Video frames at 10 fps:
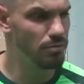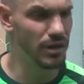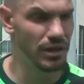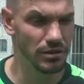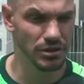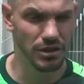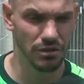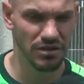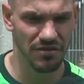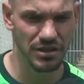É realmente
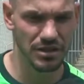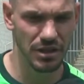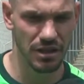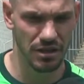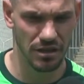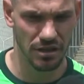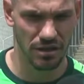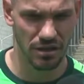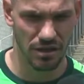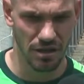um bom goleiro, só que
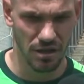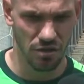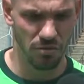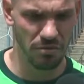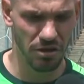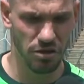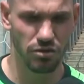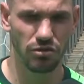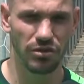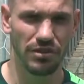a gente conhece, né? A
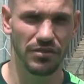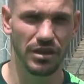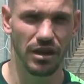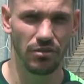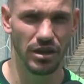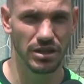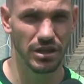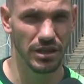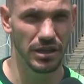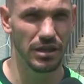gente sabe a situação
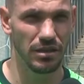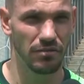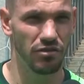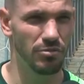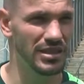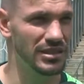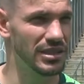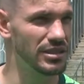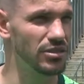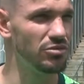financeira do Vasco
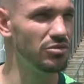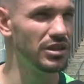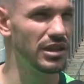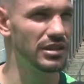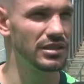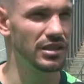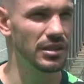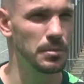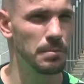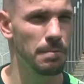atual. Então
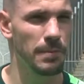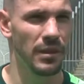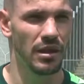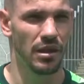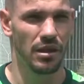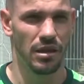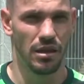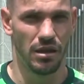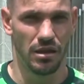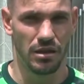acho bem difícil
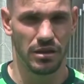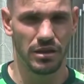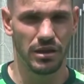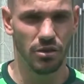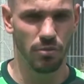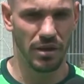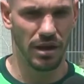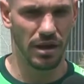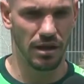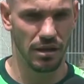do Vasco buscar um
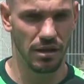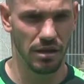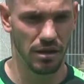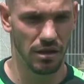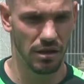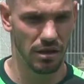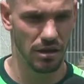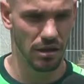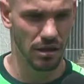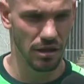goleiro desse naipe.
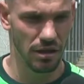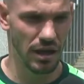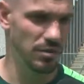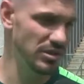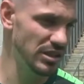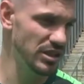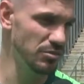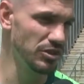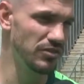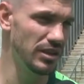Bom, mas é
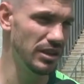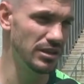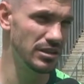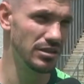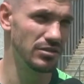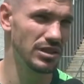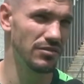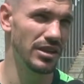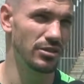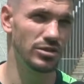isso, informa essa
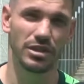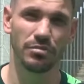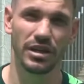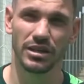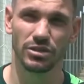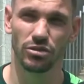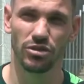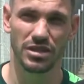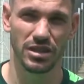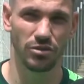informação, na verdade,
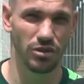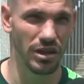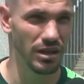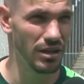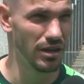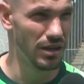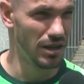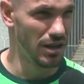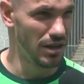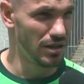que eu trago para
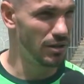vocês.